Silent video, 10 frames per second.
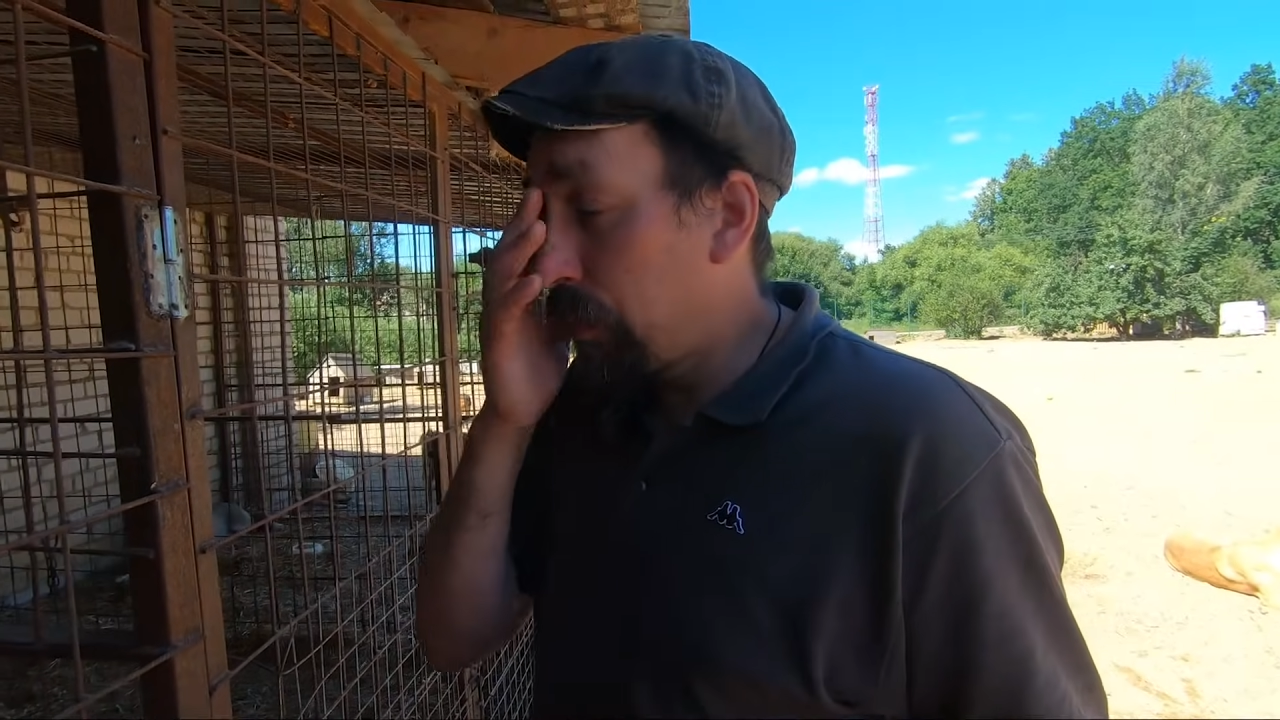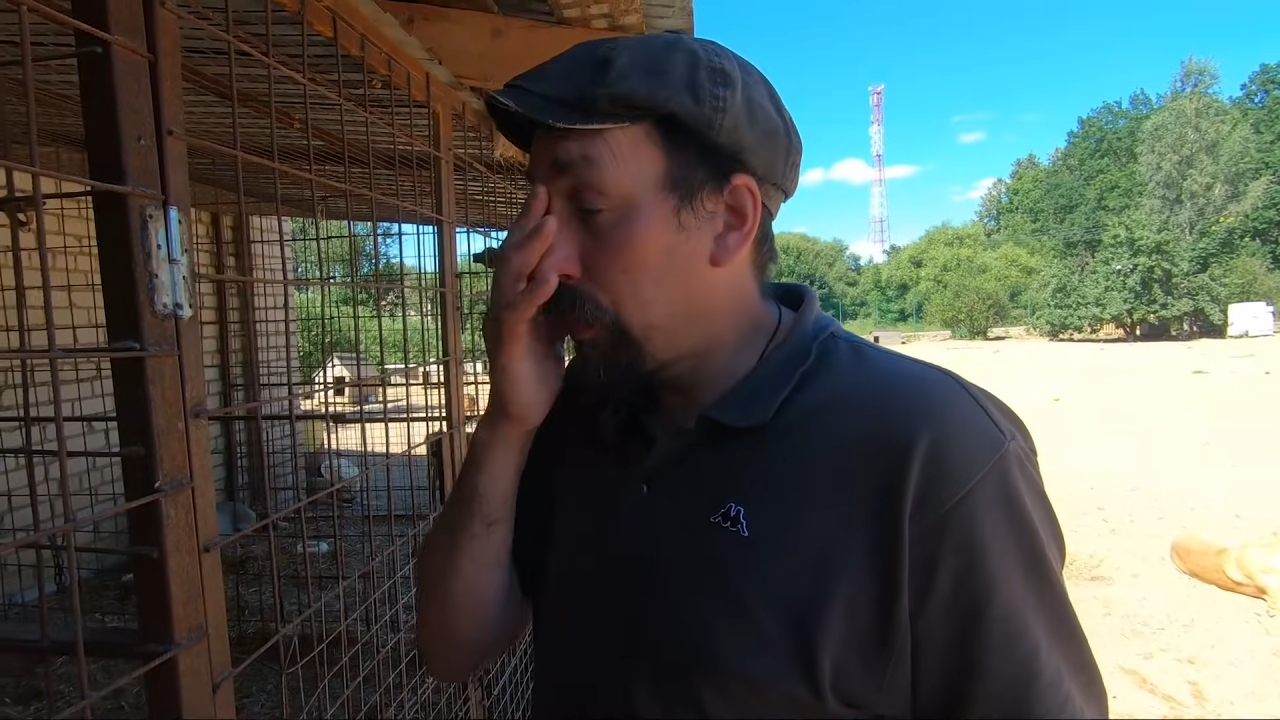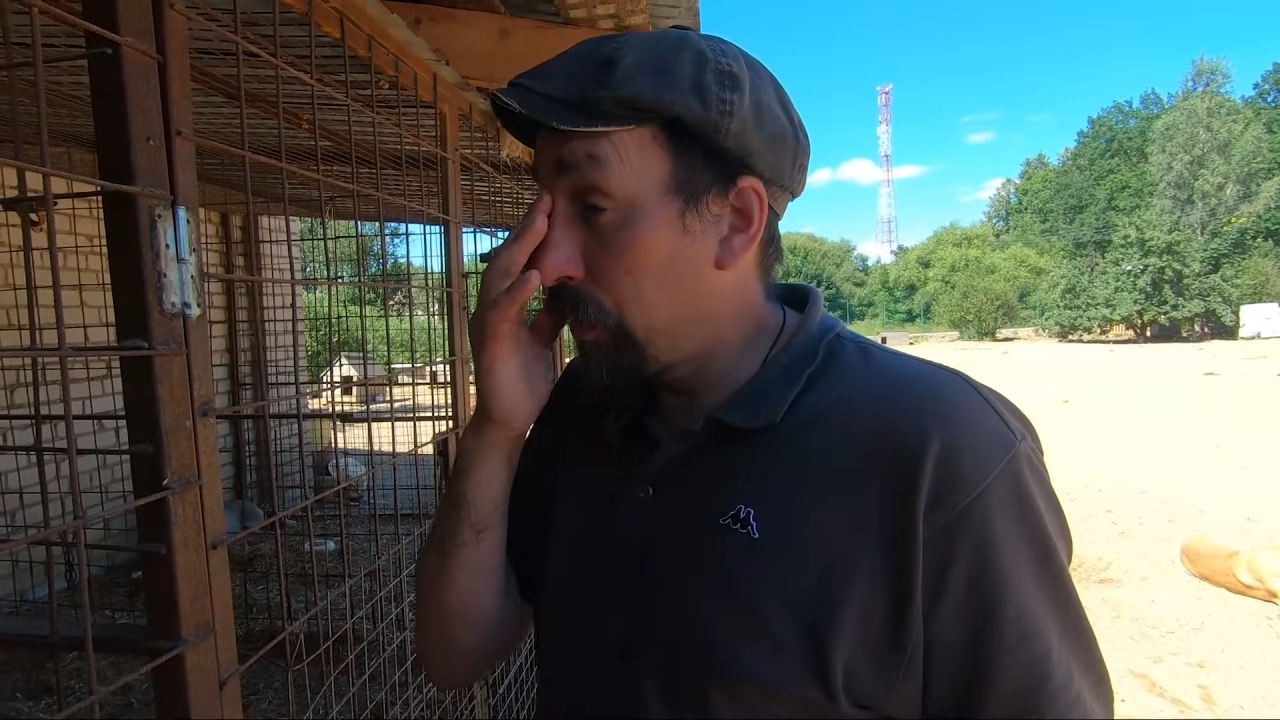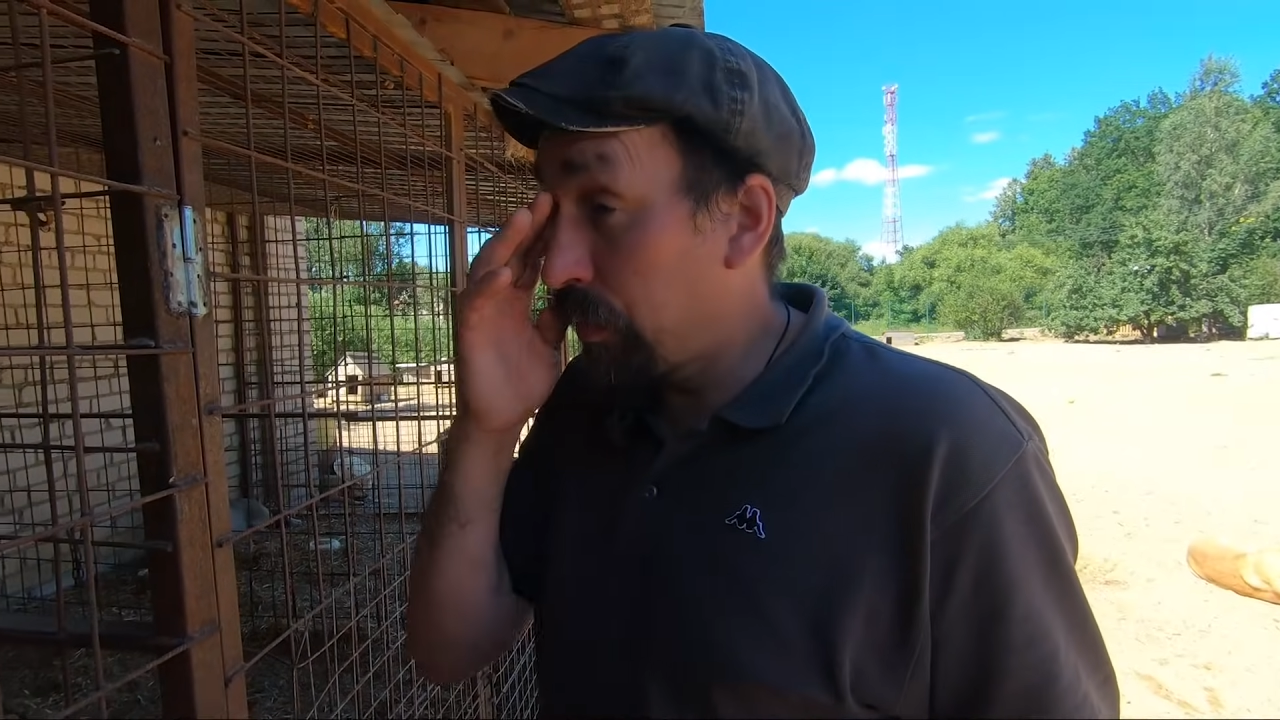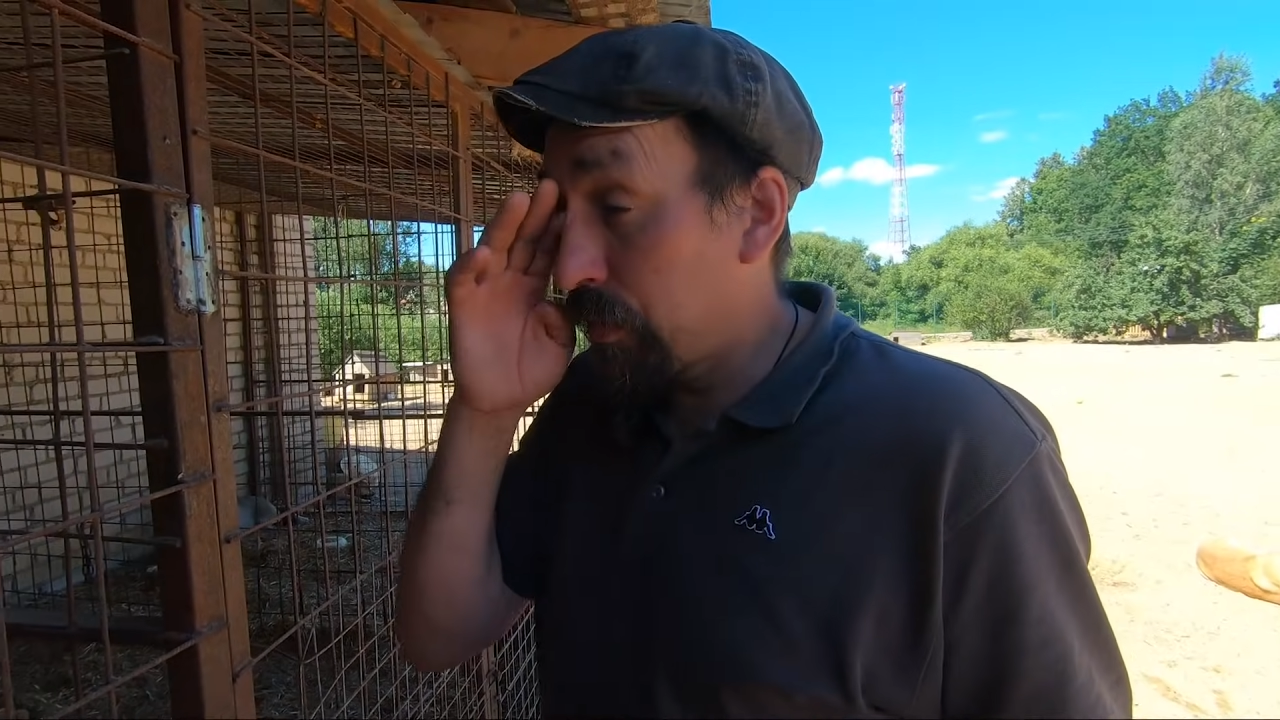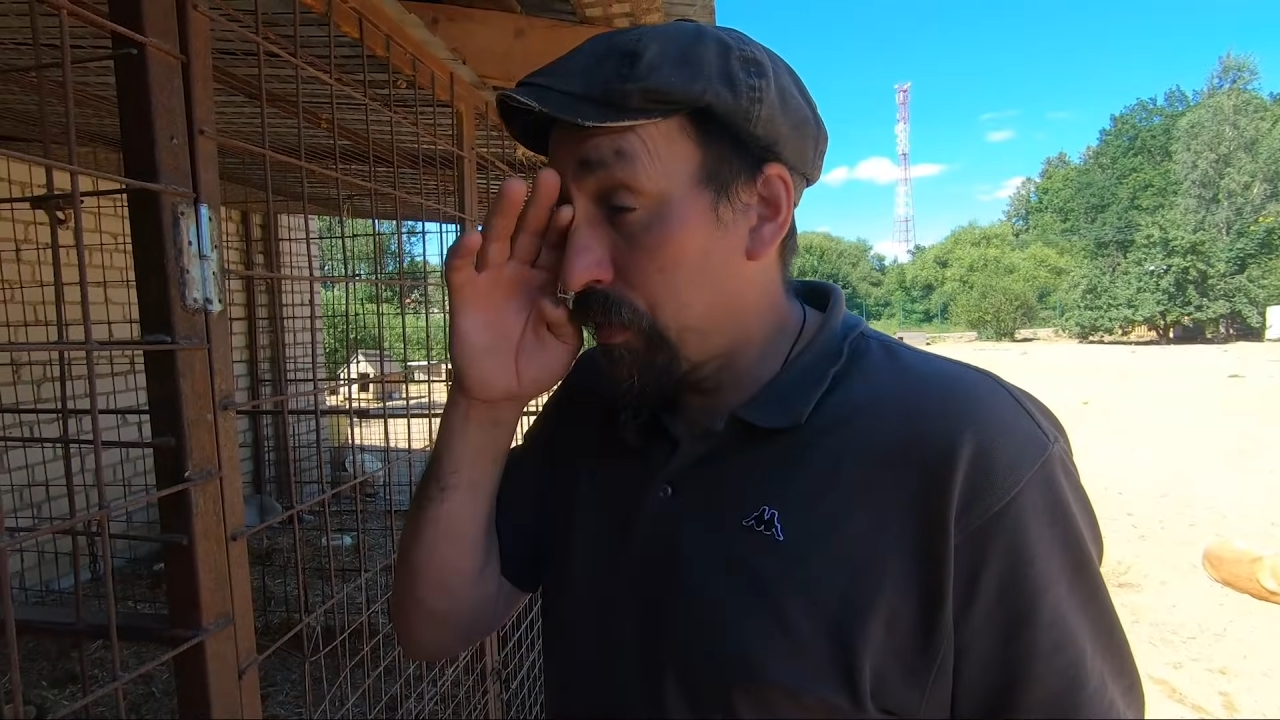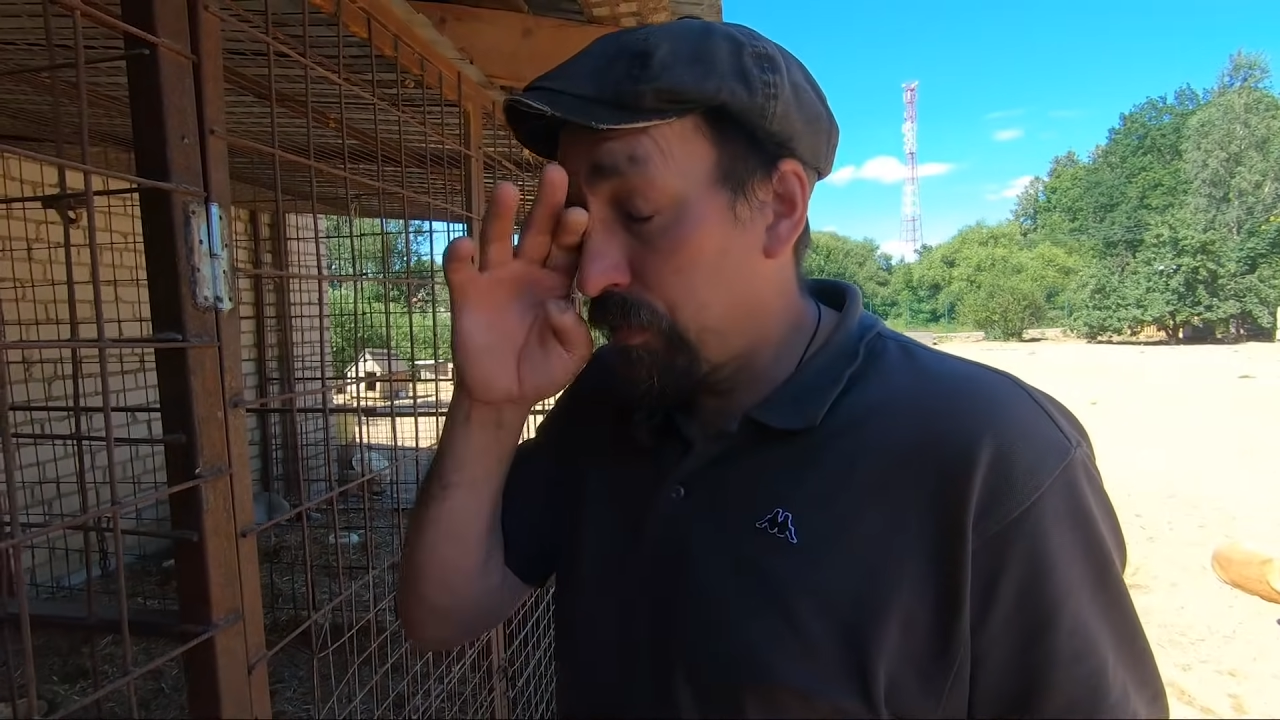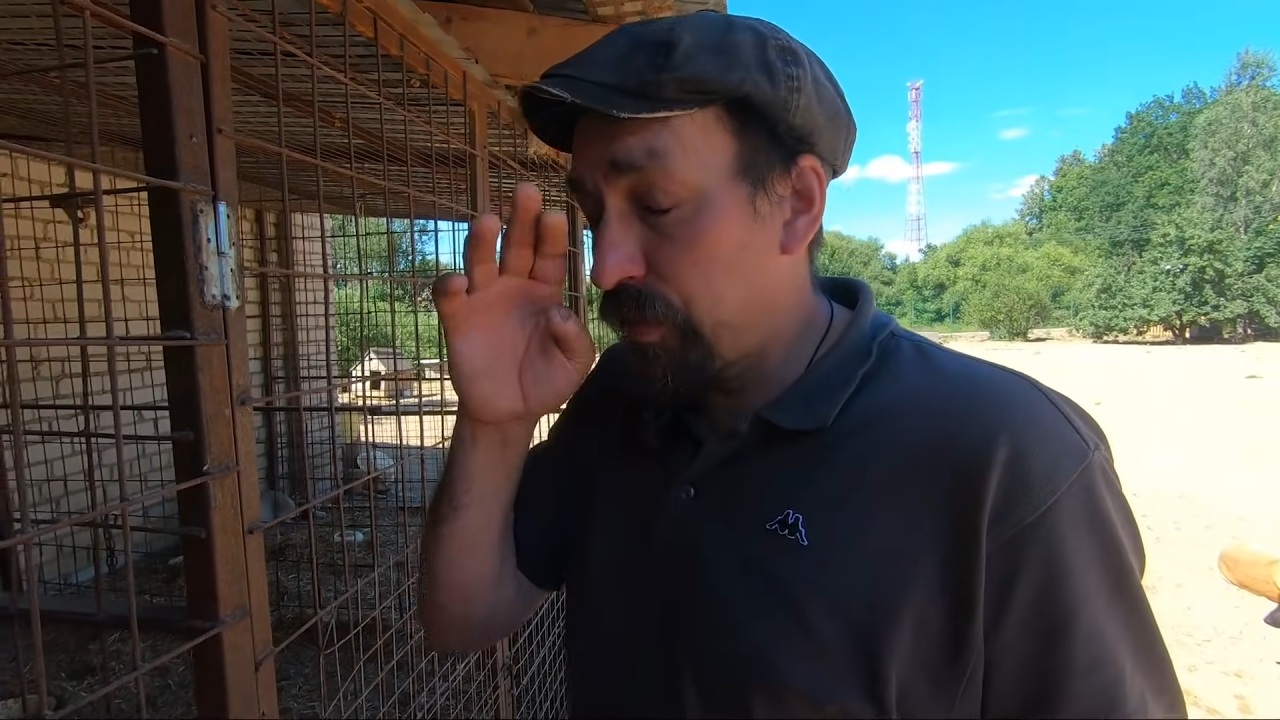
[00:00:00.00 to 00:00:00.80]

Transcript: Вот э,